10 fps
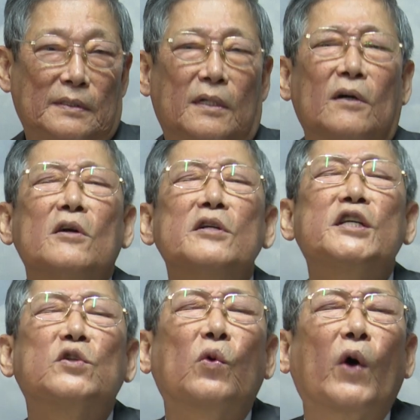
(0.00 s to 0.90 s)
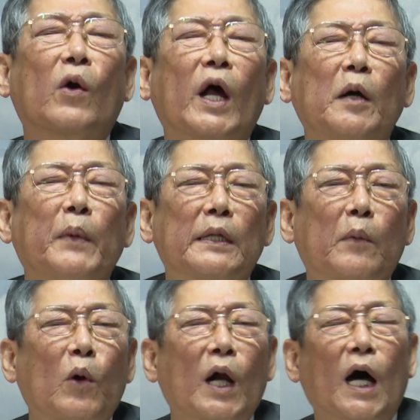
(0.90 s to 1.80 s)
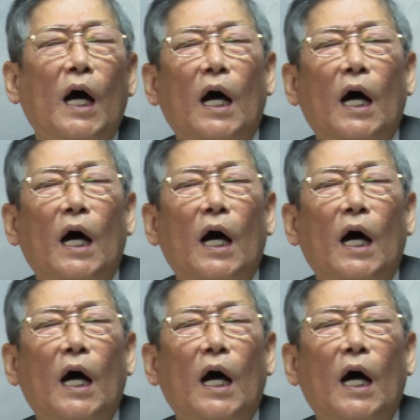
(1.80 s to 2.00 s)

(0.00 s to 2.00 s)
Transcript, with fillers: 거지도 왜 그렇게 많나 몰라.